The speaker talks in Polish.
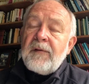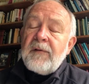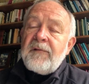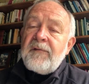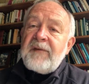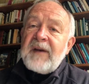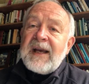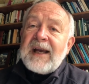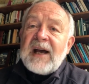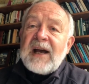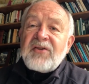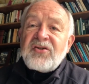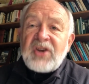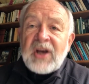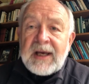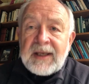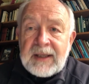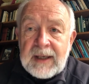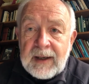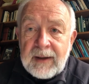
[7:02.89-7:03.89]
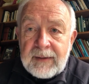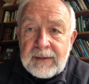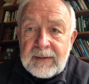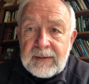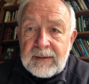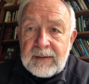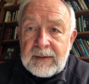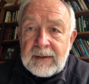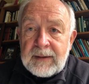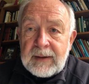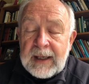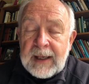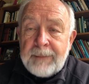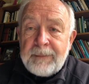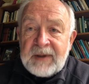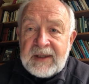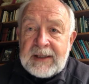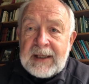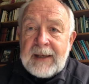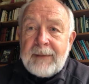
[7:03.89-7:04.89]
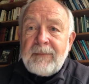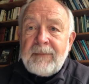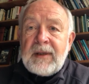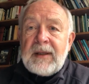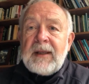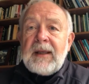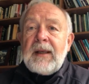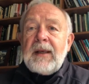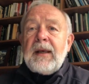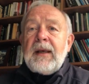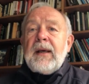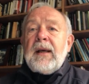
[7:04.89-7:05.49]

wygaszania epidemii